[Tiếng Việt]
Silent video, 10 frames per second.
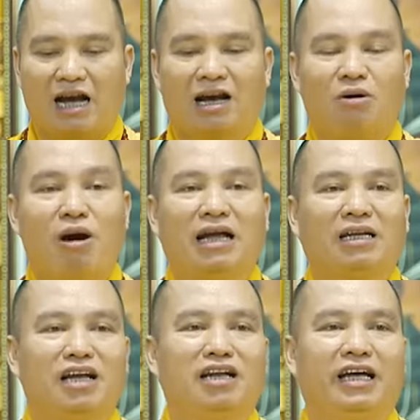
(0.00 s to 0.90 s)
hóa
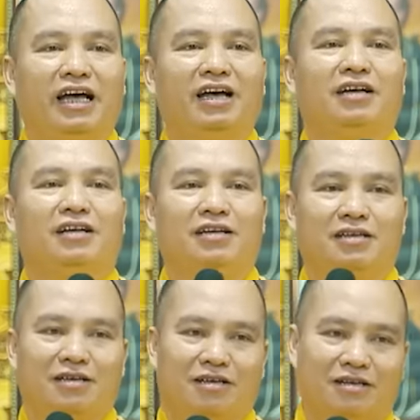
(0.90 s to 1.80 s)
thân để
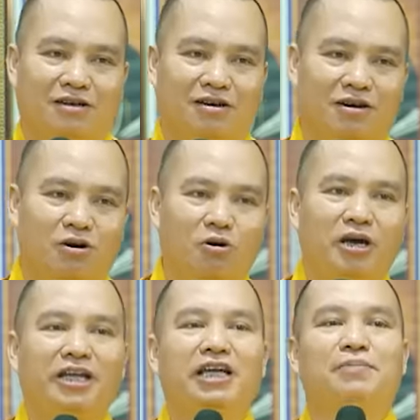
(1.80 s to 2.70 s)

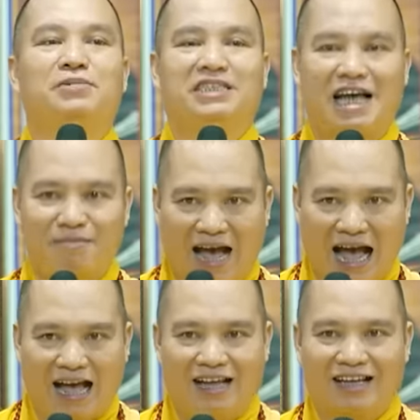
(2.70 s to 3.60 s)
hội nhập sa
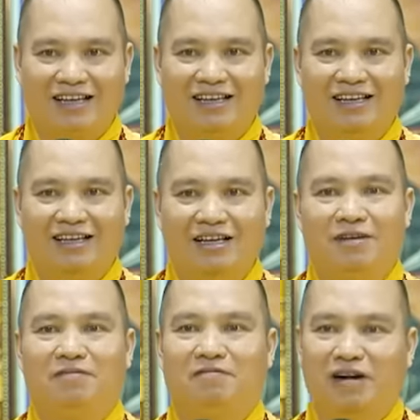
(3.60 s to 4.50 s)
bà
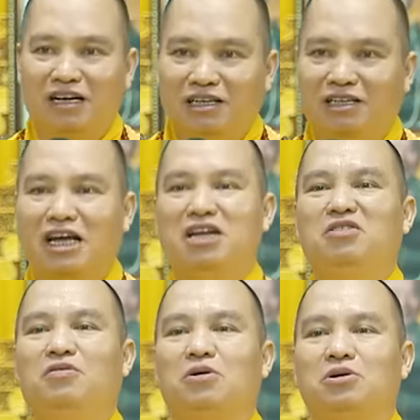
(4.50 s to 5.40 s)
phân
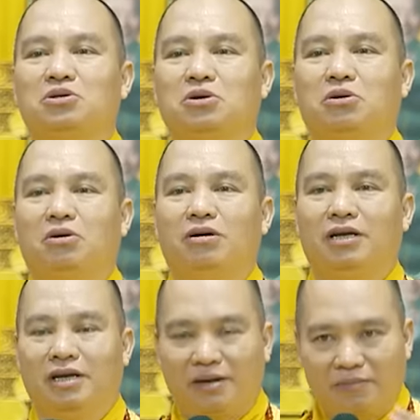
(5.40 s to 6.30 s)
thân vô số
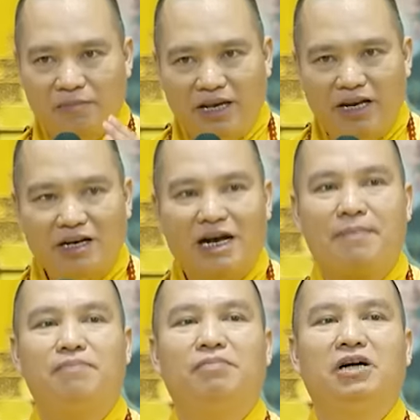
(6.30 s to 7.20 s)
biến
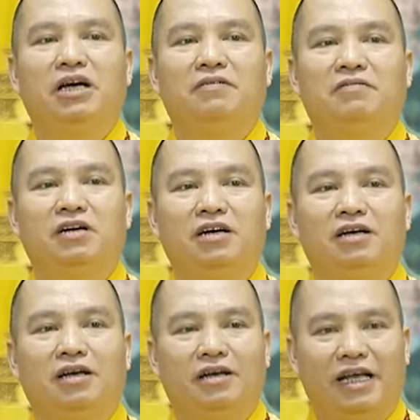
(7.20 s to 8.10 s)
khắp mười phương
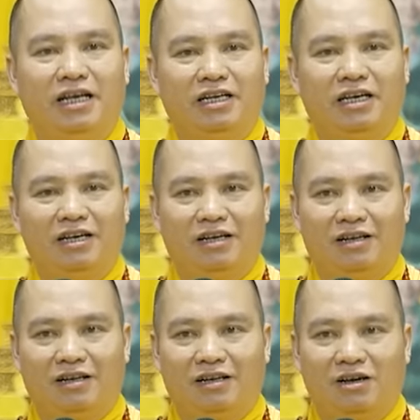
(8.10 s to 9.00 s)
để gì
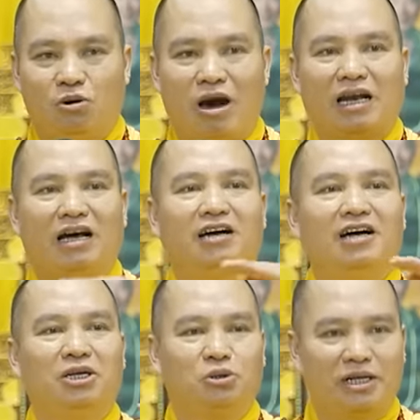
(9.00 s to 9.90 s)
hoặc là
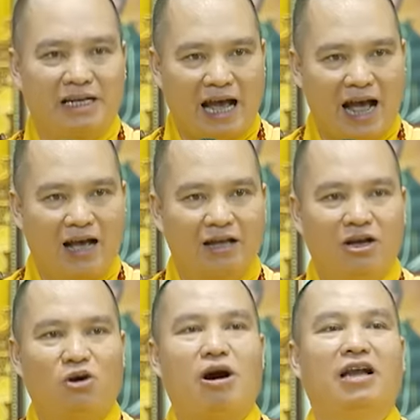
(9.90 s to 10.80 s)
người xuất gia
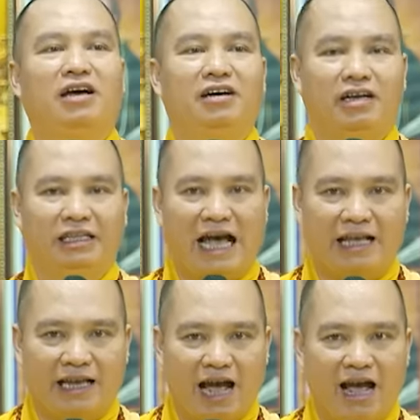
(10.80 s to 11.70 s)
hoặc là người
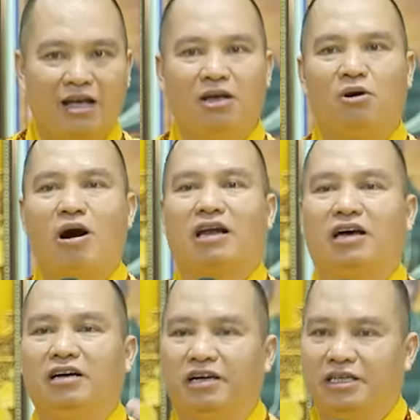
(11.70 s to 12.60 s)
tại gia hoặc là
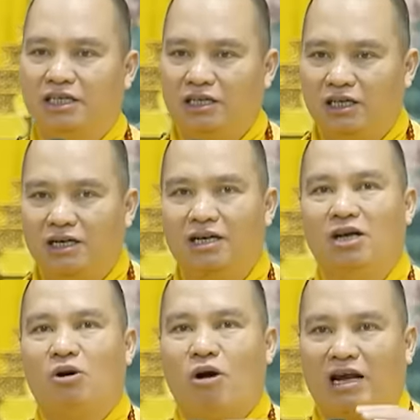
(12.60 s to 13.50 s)
người tri thức
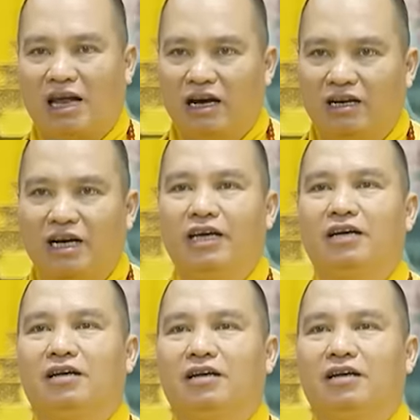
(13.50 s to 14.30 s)
hoặc là người